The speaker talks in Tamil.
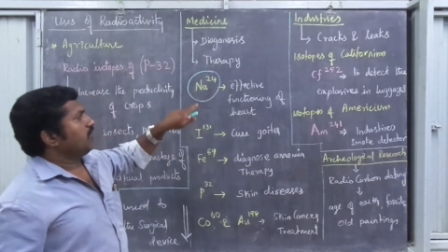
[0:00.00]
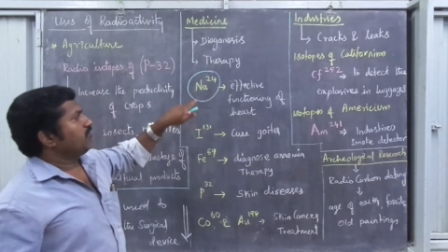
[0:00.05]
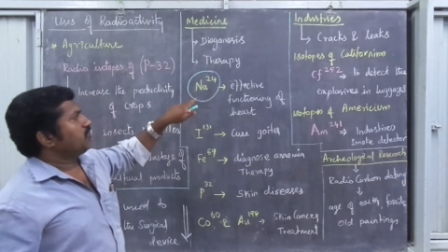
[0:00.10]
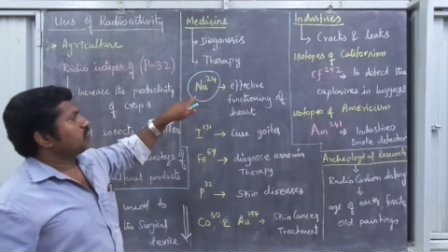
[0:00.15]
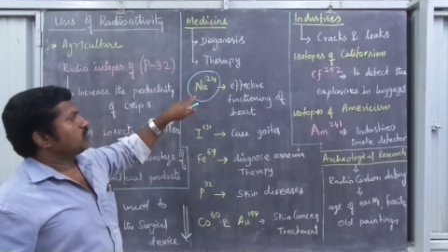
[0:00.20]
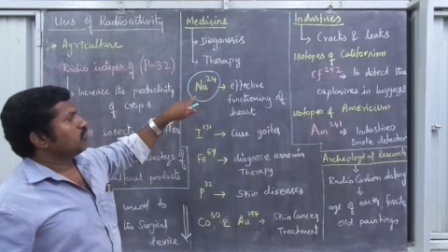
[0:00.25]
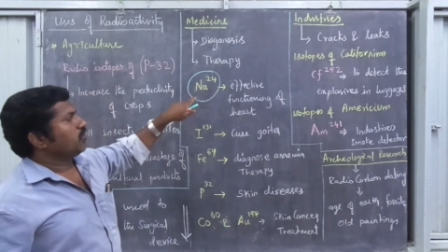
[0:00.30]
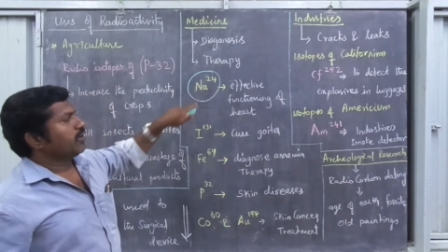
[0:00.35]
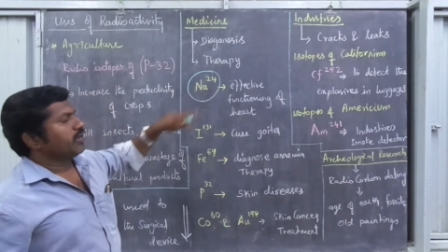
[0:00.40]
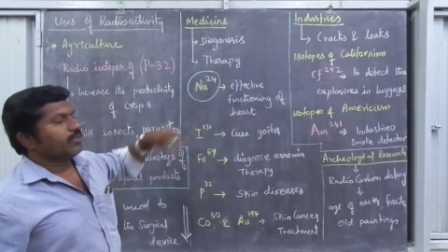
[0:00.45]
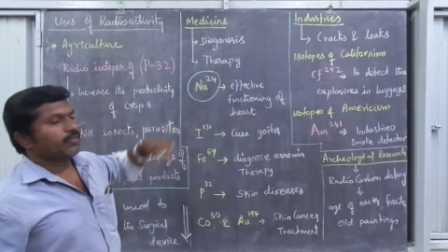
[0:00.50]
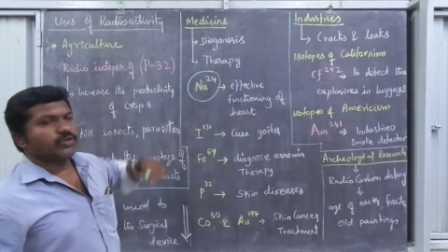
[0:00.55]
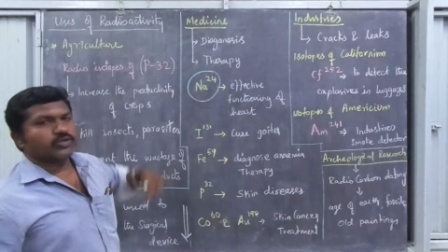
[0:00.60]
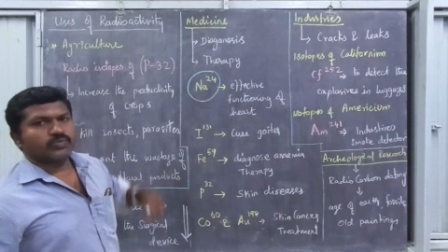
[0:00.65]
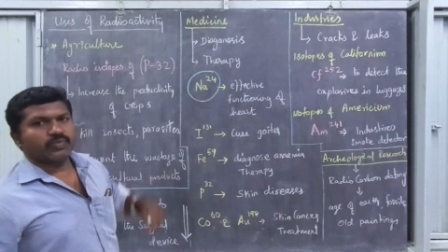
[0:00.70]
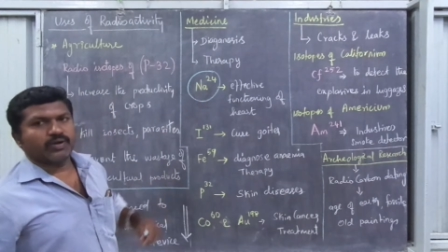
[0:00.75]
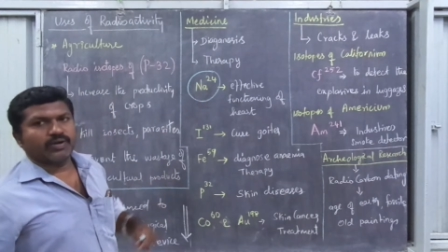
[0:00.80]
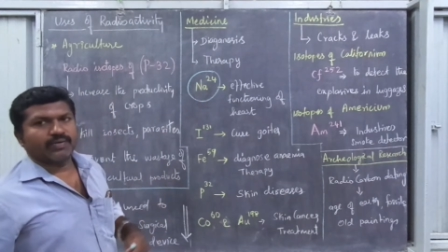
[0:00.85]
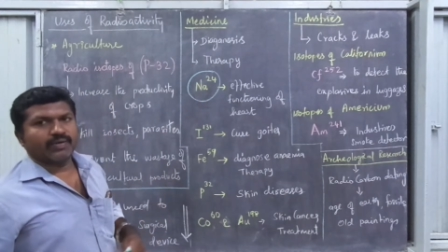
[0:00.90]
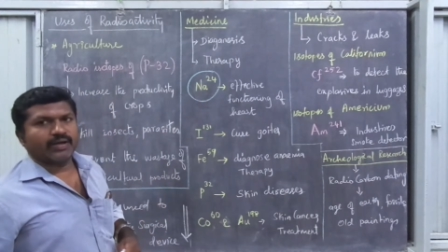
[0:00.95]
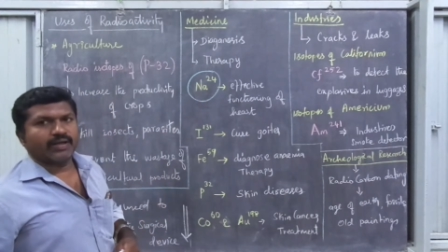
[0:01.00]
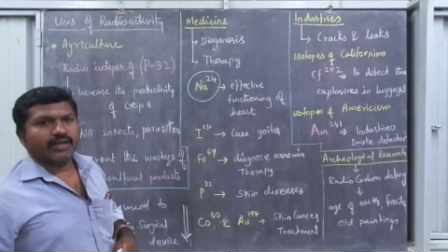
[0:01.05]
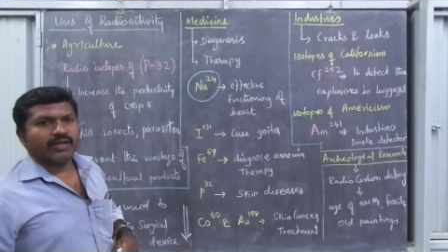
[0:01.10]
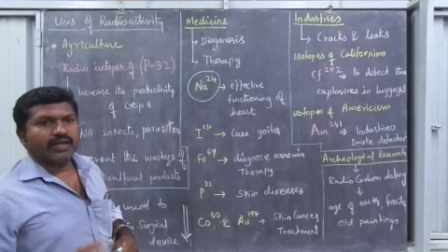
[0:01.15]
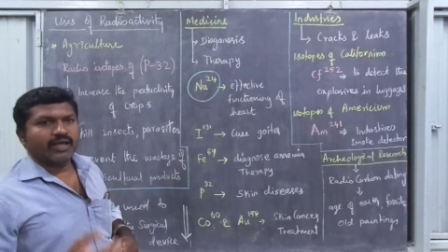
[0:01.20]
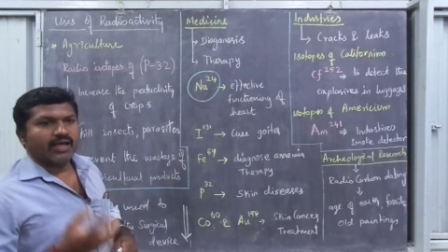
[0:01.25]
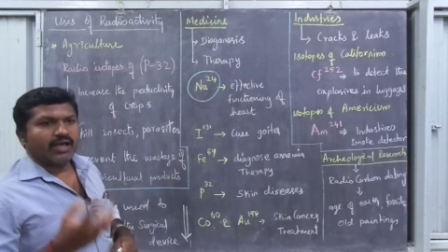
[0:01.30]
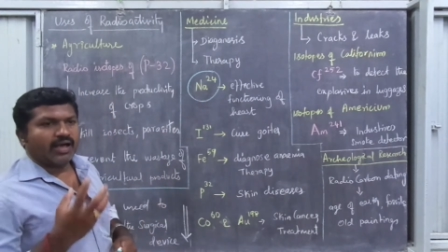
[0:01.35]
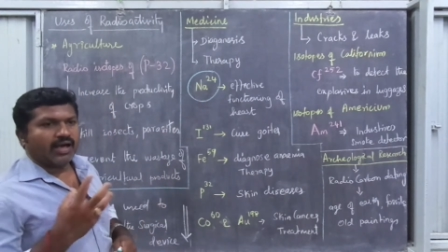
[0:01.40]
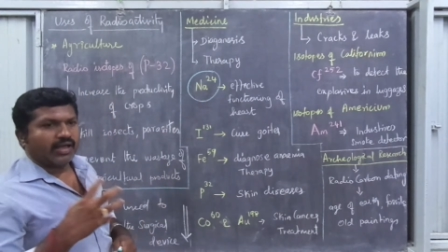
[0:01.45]
ஐசோடோப்ஸ் ஆஃப் சோடியம் யூஸ்
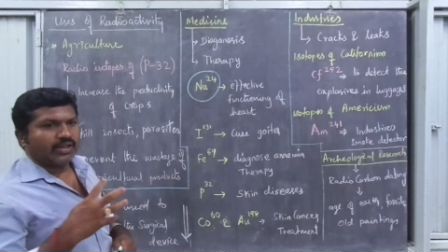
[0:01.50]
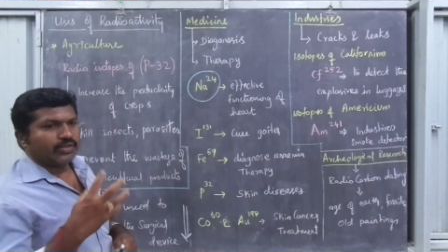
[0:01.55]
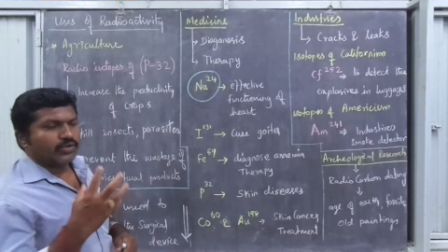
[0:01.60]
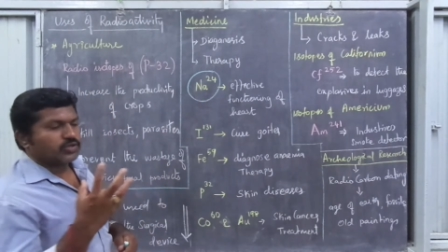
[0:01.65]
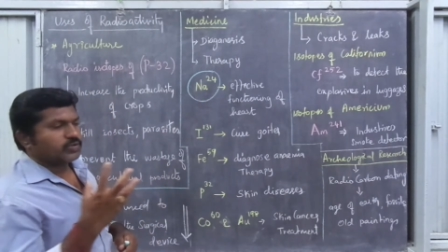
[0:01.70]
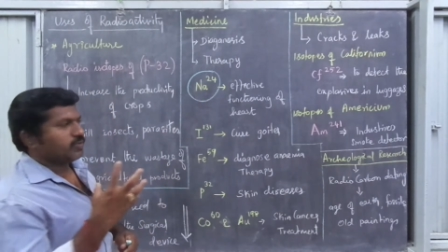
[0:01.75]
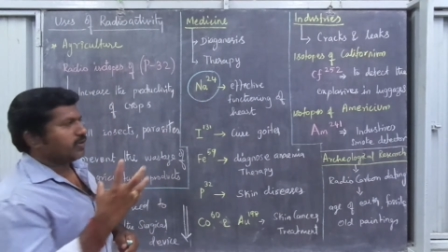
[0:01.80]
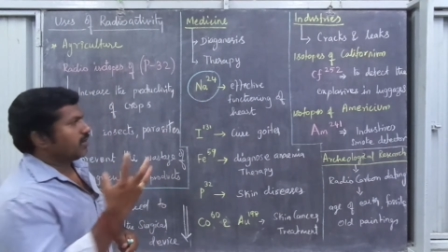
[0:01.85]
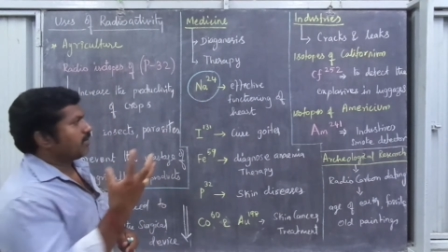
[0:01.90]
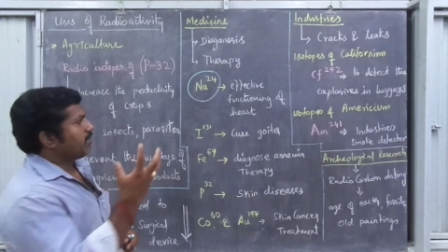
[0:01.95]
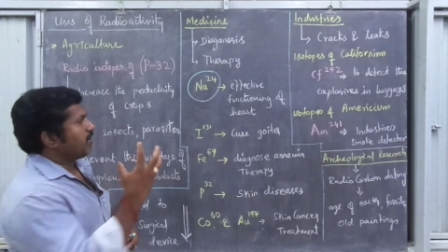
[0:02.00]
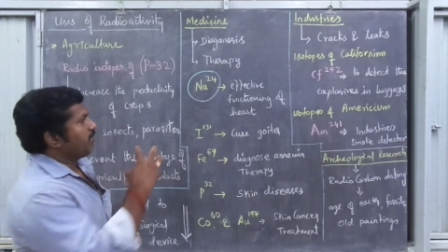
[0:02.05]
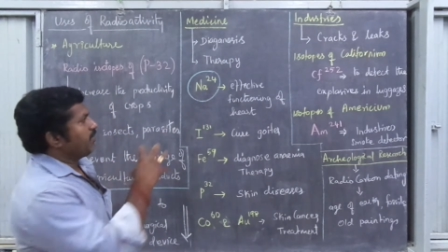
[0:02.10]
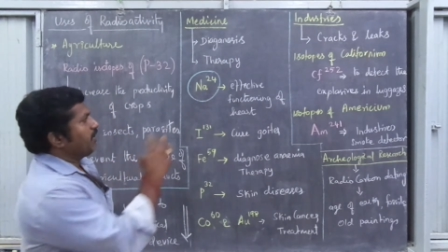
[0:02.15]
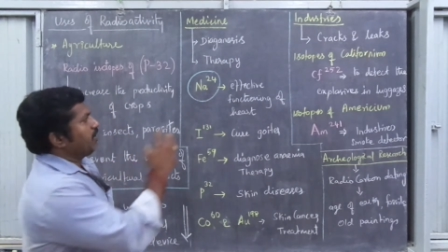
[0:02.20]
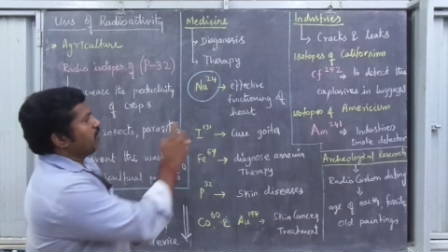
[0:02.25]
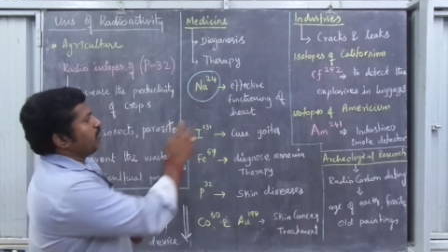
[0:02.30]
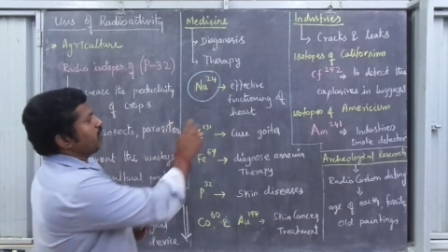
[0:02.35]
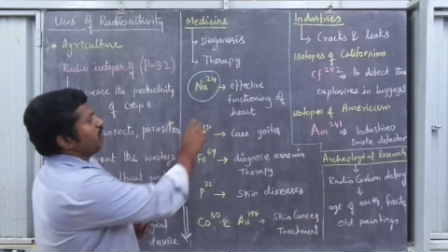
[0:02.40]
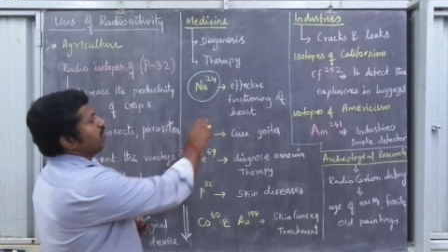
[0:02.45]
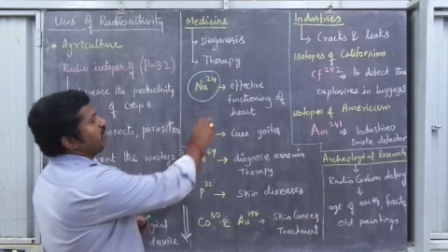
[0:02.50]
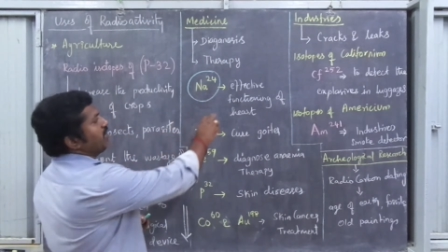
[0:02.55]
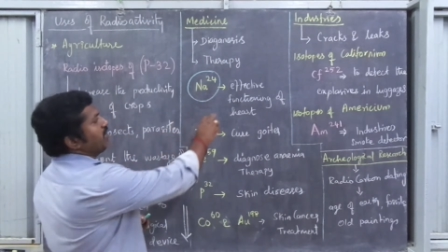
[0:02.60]
பண்ணுவாங்க அது யூஸ் பண்ணோம்னா